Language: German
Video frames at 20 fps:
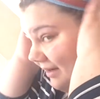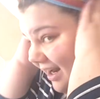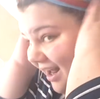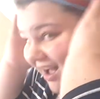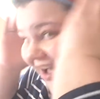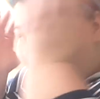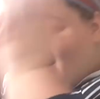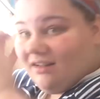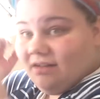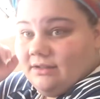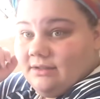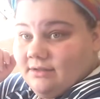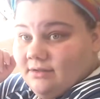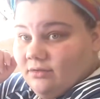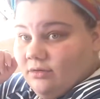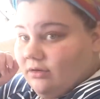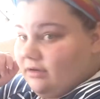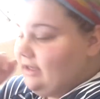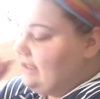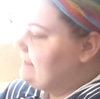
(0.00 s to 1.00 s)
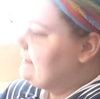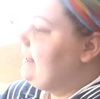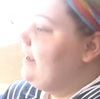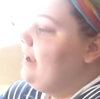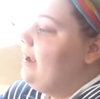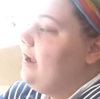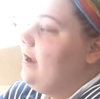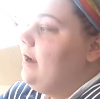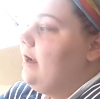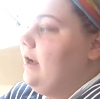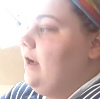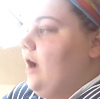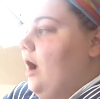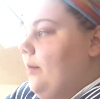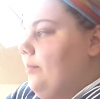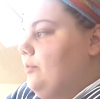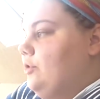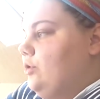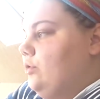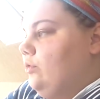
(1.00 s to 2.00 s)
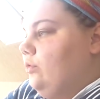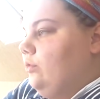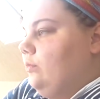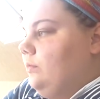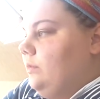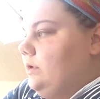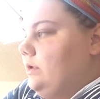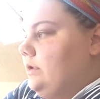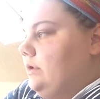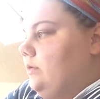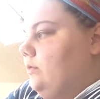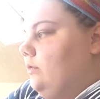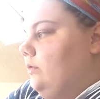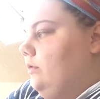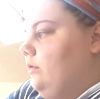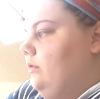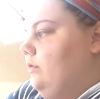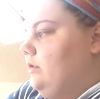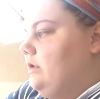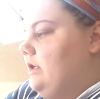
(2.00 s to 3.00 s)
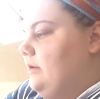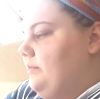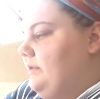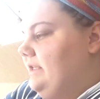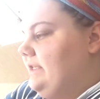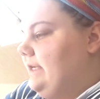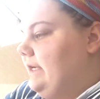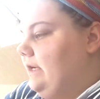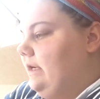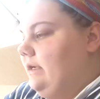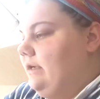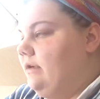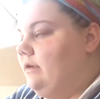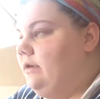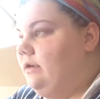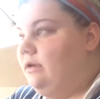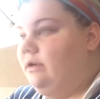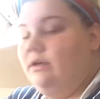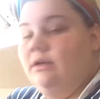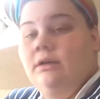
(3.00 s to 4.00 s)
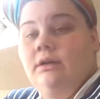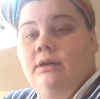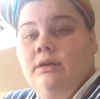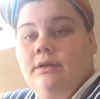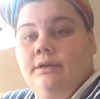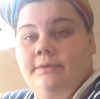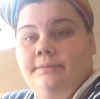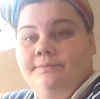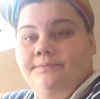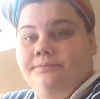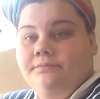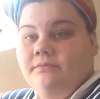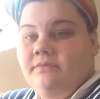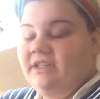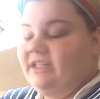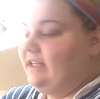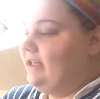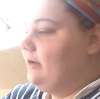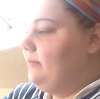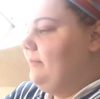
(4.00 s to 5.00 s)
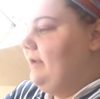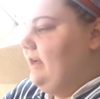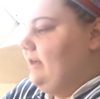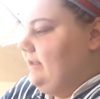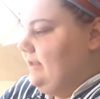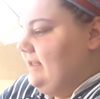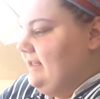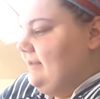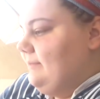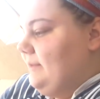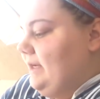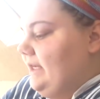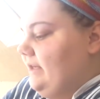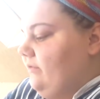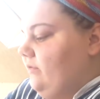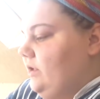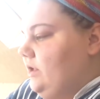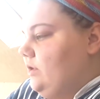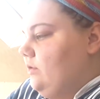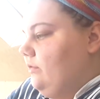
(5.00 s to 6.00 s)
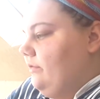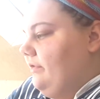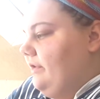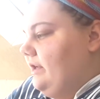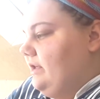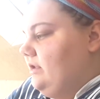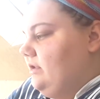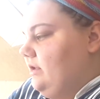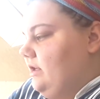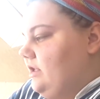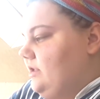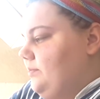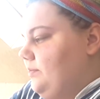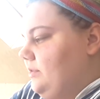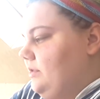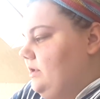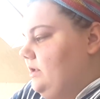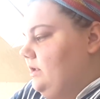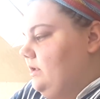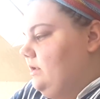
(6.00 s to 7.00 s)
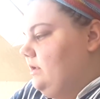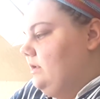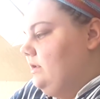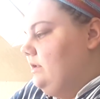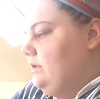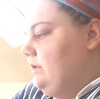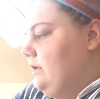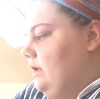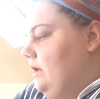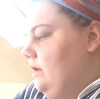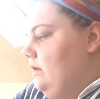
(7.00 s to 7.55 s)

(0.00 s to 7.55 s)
meine Haare, die sind noch nass. Habe mich schon umgezogen und habe jetzt gerade äh, gemerkt, dass mein Video fertig exportiert ist.